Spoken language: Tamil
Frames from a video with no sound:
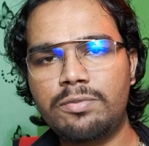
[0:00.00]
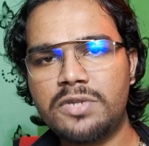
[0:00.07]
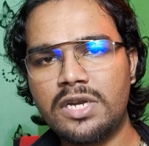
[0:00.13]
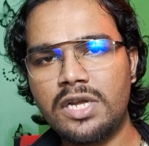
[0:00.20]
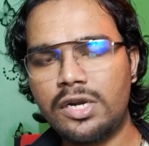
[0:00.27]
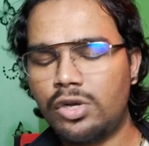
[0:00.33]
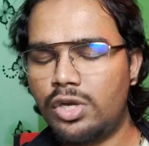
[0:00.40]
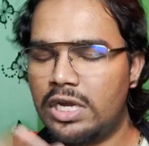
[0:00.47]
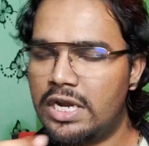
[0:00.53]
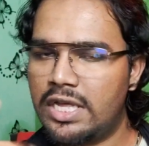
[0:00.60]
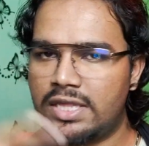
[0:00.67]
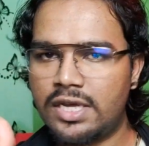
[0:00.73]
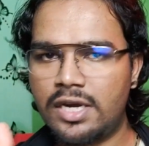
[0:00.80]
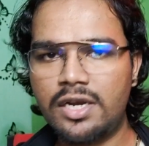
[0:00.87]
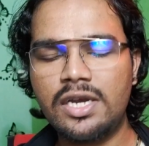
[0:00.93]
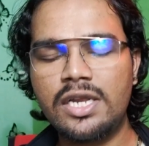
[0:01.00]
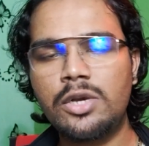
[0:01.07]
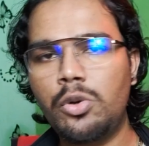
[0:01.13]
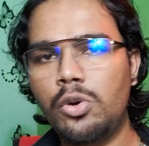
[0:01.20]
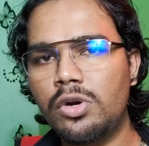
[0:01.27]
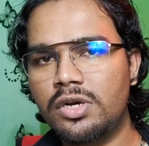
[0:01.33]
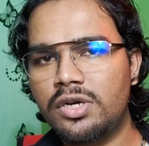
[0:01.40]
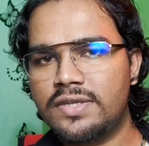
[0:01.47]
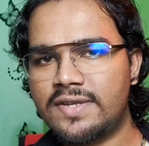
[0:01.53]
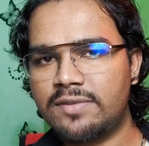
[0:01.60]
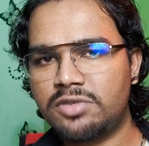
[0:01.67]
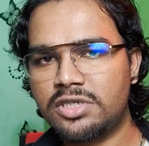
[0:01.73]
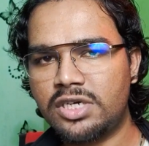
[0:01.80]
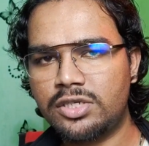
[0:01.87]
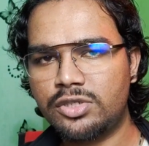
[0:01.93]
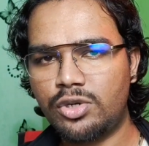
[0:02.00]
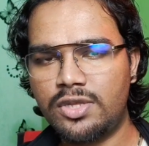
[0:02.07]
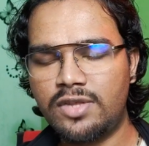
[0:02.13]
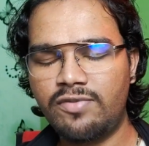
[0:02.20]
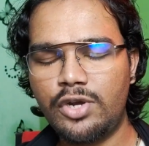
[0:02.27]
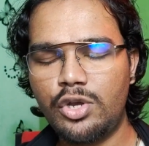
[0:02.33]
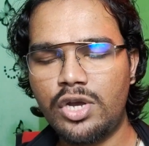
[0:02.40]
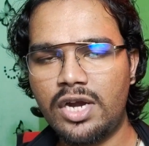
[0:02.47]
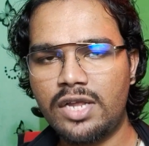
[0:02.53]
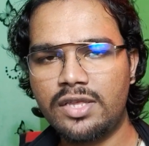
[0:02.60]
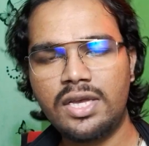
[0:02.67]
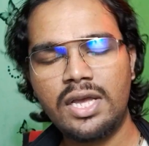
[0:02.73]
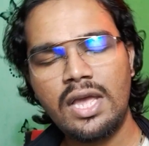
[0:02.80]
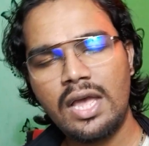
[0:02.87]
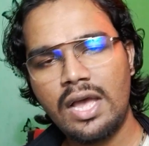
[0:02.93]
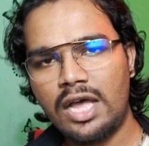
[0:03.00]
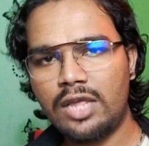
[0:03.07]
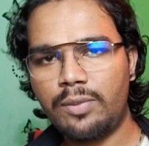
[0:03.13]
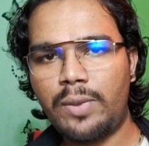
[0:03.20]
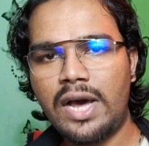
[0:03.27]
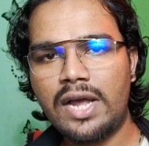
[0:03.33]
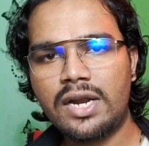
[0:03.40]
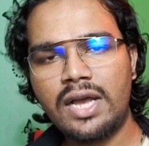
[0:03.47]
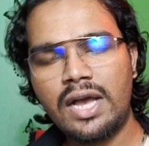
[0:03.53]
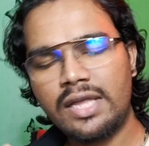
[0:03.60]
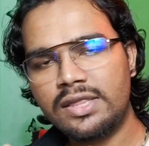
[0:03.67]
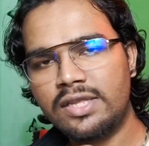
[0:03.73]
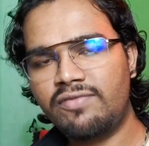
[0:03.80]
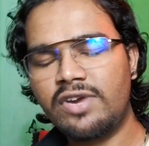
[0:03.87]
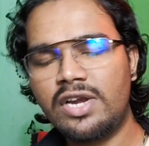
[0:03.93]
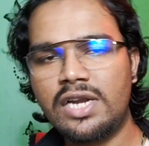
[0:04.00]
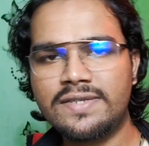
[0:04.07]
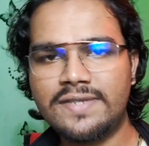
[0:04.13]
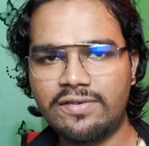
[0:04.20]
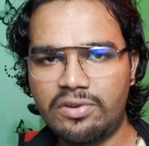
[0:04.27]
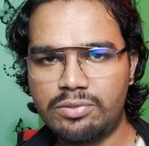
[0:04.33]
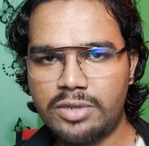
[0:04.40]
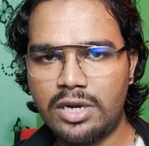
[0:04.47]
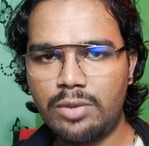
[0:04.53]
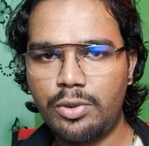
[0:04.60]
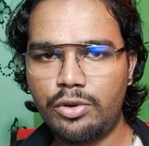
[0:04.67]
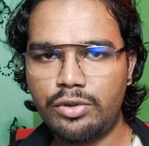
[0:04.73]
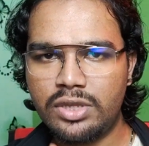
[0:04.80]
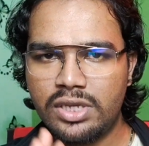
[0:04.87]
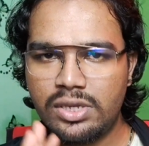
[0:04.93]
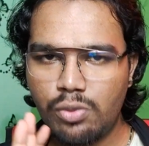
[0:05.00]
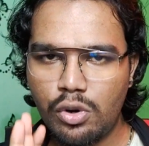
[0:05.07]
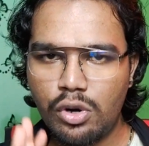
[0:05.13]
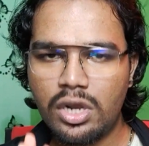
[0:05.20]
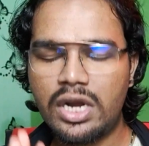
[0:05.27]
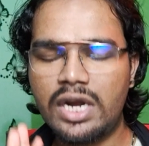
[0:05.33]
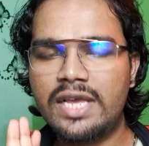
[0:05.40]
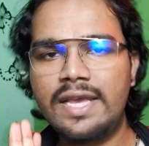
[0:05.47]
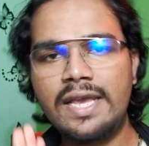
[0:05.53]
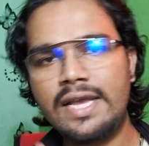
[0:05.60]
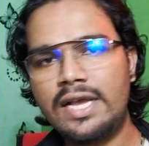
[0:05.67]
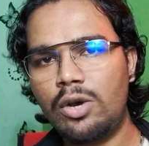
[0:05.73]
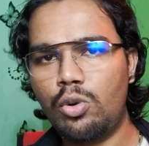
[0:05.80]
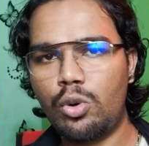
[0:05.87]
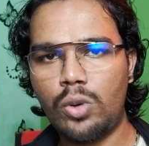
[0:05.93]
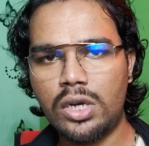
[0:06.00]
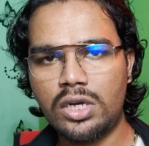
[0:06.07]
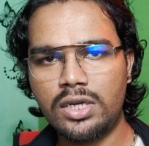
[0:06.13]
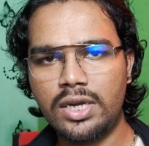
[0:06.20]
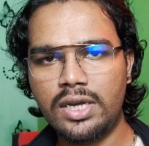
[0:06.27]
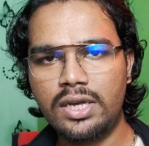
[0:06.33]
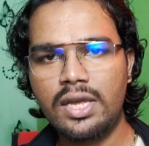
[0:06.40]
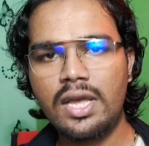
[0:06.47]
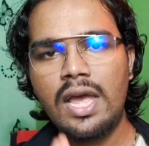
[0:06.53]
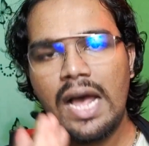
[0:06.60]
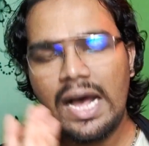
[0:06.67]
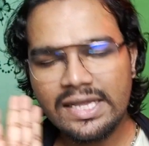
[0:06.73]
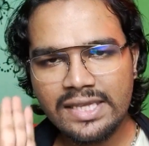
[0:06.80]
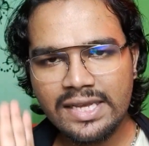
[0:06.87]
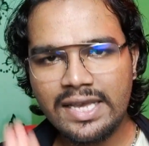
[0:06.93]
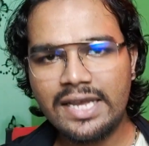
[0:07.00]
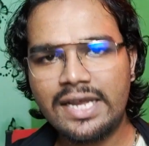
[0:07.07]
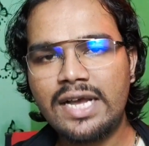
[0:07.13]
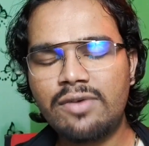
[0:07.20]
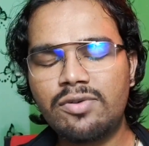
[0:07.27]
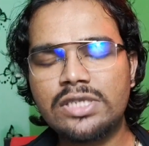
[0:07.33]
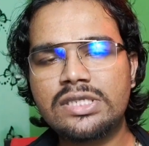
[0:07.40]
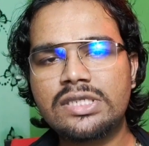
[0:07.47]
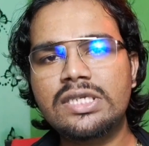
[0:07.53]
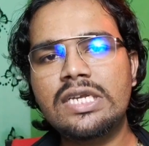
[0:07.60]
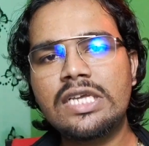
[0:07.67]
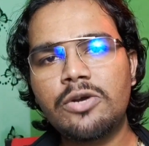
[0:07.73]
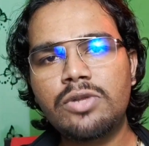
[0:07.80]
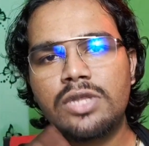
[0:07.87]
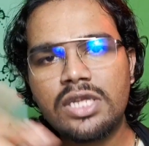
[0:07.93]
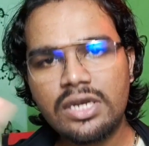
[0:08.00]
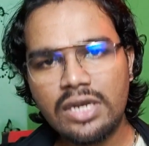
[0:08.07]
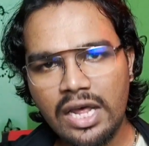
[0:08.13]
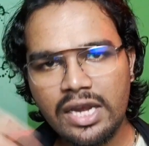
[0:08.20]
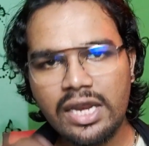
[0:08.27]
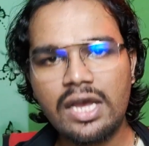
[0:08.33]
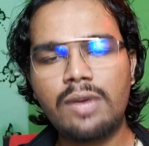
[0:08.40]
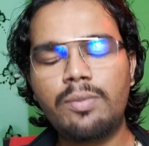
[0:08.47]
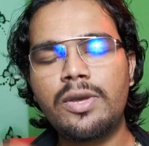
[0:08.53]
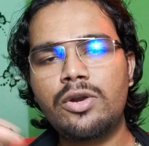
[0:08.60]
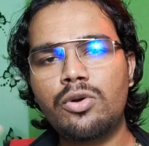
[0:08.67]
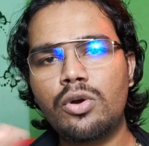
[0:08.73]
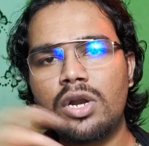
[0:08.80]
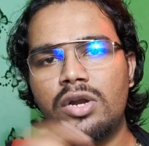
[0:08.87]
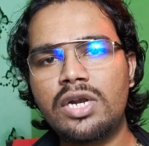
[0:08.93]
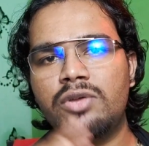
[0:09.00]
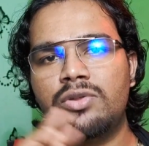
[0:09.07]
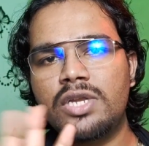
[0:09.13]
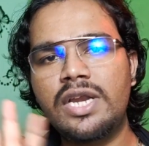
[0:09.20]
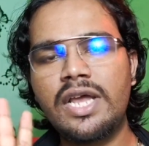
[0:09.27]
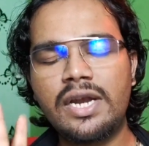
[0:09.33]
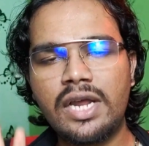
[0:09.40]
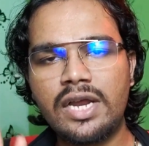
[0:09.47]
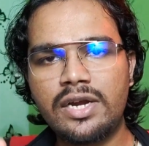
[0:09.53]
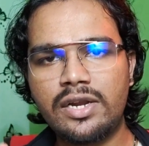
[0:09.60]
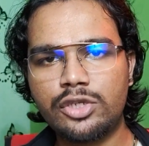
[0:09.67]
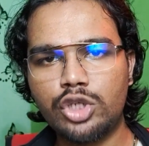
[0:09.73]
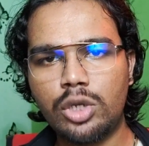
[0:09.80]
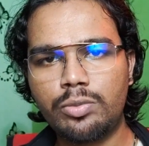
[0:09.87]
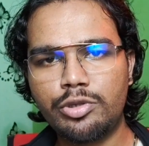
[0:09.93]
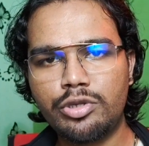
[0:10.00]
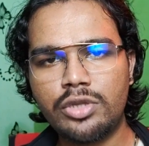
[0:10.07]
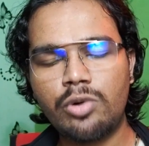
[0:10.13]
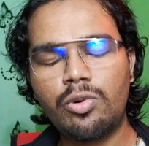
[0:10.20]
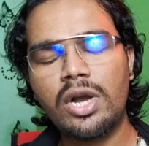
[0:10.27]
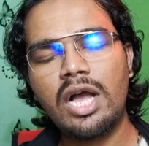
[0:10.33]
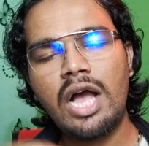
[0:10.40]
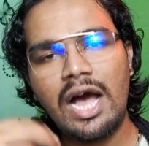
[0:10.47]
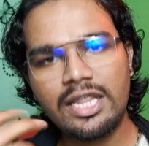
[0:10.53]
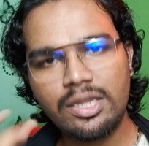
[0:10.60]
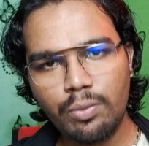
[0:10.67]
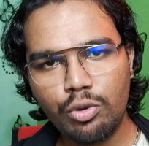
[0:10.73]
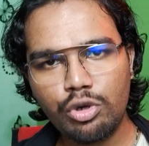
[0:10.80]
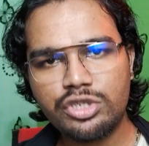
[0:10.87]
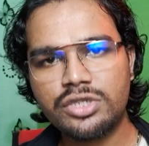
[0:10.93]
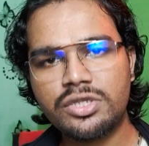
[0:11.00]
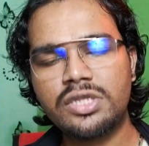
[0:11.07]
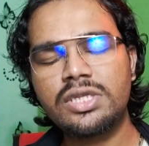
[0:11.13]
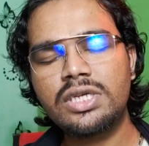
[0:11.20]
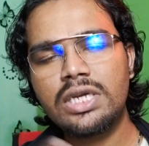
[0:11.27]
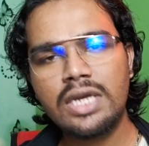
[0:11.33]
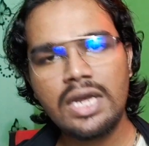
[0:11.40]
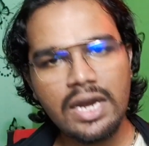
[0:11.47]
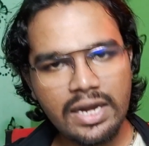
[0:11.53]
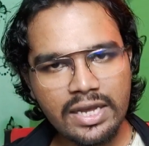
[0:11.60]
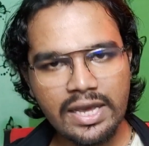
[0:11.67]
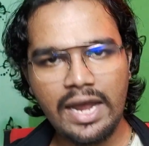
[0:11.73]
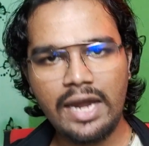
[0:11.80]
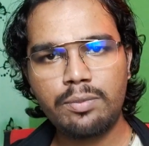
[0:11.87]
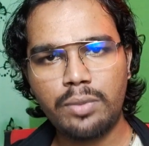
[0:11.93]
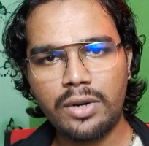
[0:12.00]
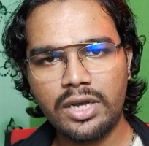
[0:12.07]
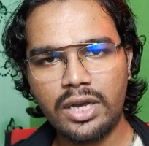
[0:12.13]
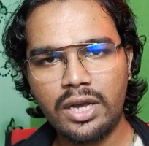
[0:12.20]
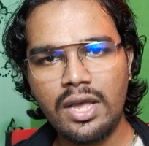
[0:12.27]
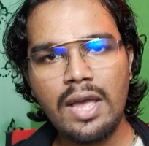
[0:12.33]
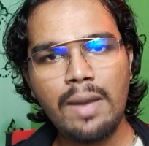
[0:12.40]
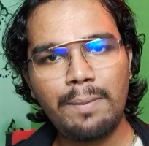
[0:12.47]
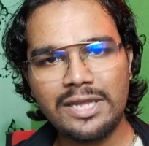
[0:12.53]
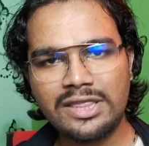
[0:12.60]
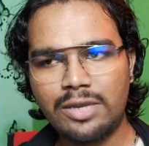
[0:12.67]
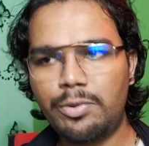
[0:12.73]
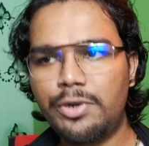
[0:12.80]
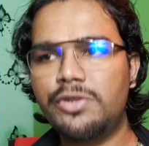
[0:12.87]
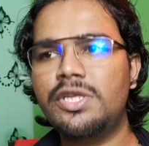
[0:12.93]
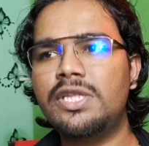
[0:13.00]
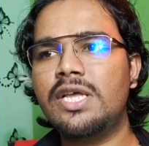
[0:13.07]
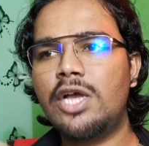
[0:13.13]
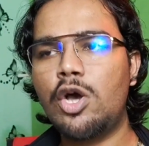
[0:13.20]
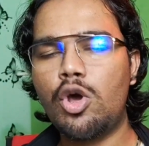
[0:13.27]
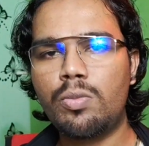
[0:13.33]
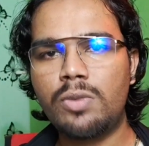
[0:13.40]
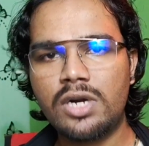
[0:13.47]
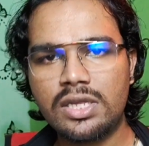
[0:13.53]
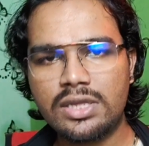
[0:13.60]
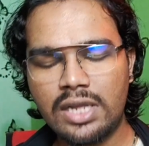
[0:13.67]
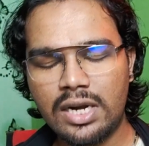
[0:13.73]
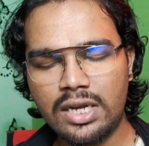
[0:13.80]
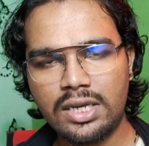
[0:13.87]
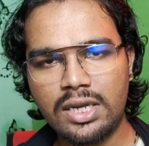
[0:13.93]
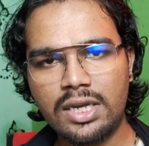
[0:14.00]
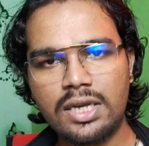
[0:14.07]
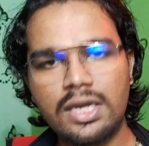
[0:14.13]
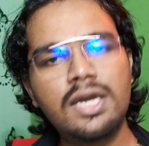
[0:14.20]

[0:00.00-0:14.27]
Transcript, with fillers: வெப்சைட்லாம் இருக்கோ எல்லாத்துக்கான லிங்க்கும் உங்களுக்கு டிஸ்கிரிப்ஷன் கிடச்சோம் அந்த வீடியோக்கானது அதை பாருங்கள் அந்த ஃப்ரீலான்சிங் வெப்சைட்டில் போய் வந்து உங்களுக்கான கிக்கை உருவாக்குங்க அந்த கிக்கை வச்சு நீங்கள் வந்து நிறையா பேர் உங்கள்கிட்ட வந்து டேட்டா என்ட்ரி ஜாப் வந்து தருவாங்க அதை முடிச்சு தந்து நீங்கள் ஆன் பண்ணுங்கள் மற்றபடி வந்து இந்த கவர்மெண்ட்டில் தராங்க